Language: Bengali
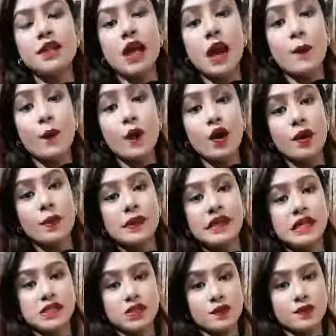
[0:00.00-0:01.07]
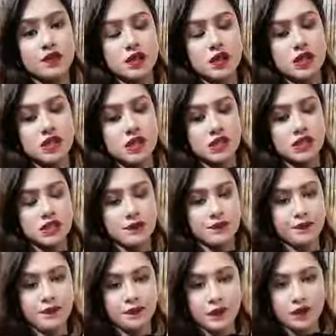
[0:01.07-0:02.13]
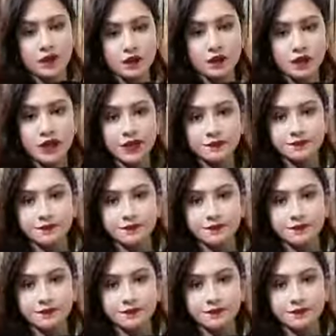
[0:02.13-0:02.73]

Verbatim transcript: তারপরে আমি ডেসক্রিপশনে যাচ্ছি ওকে